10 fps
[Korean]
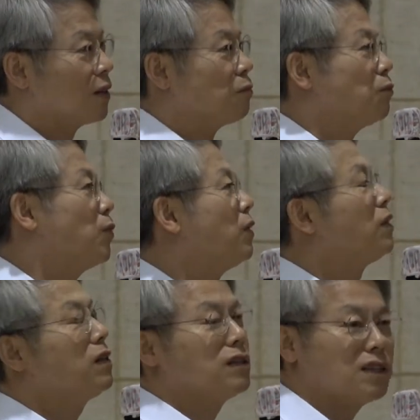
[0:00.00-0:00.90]

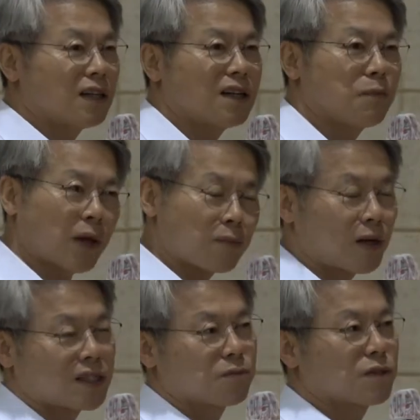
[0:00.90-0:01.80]
뭐하냐
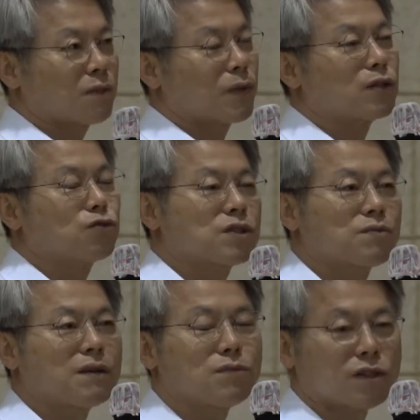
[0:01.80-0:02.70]
180석
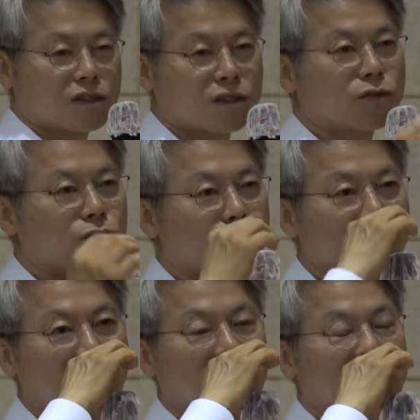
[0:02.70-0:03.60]
163석 지역구 줄
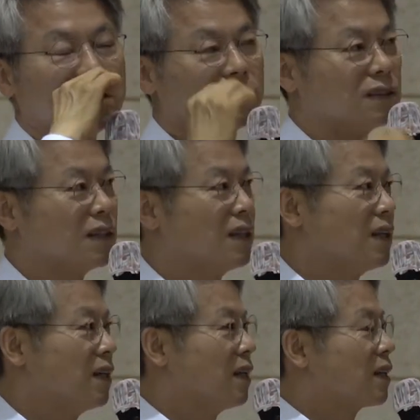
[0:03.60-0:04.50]
때는
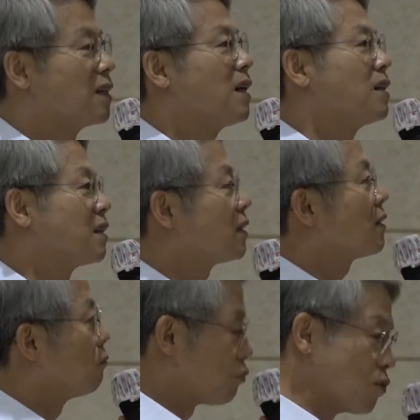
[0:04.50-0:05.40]
그냥
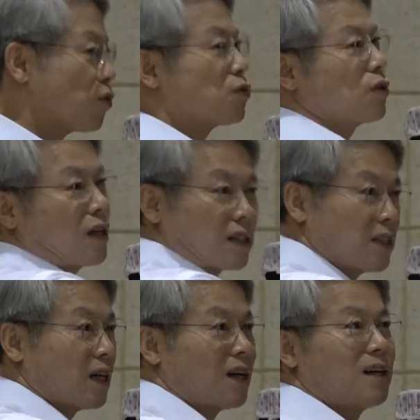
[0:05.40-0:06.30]
그것은 불도저야
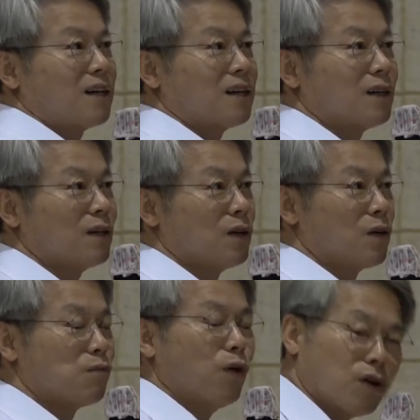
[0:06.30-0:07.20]
그냥
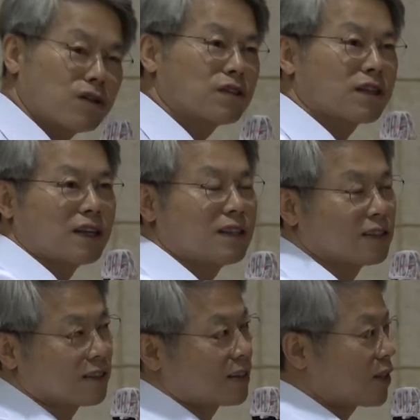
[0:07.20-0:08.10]
뭘 그렇게
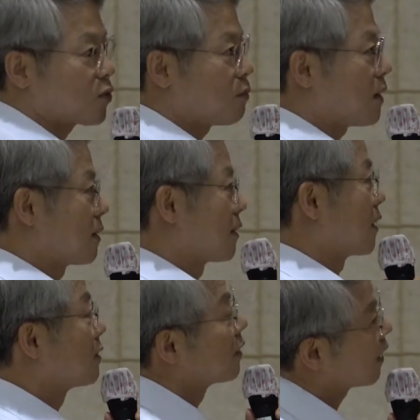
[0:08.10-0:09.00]
이리저리 따지고 막 그래
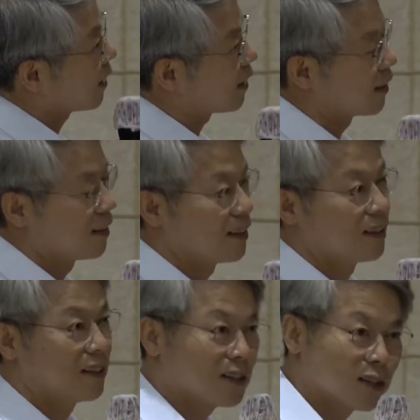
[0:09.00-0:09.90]
근데
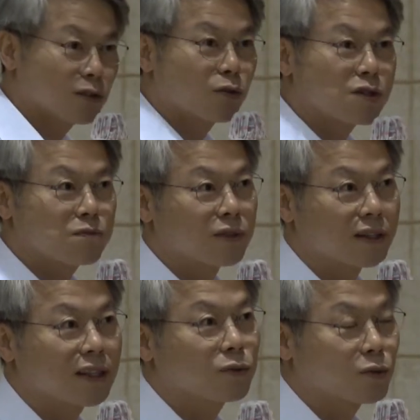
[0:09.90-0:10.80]
그러고 싶은데
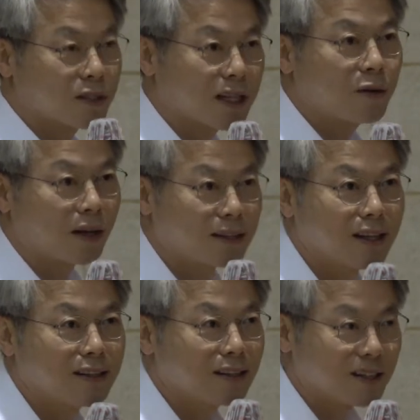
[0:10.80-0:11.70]
그게 또 제대로 안
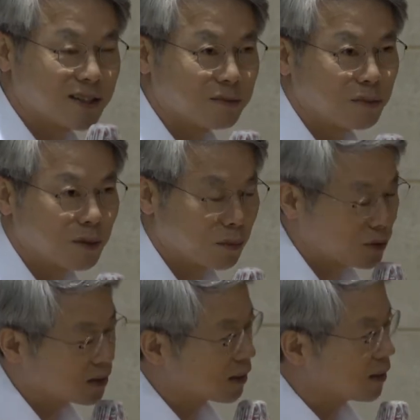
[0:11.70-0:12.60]
되는 게 있습니다.
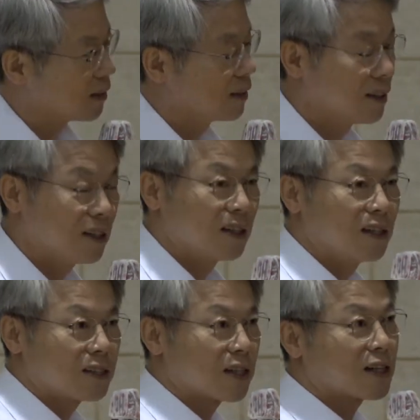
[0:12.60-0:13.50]
보니까.
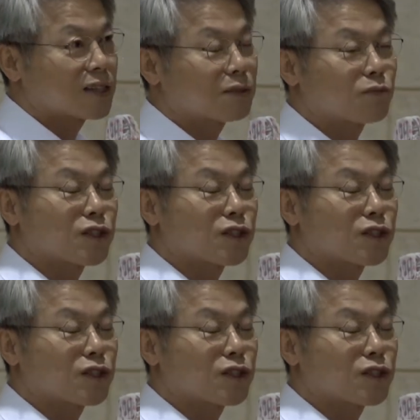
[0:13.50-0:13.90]
제가 지금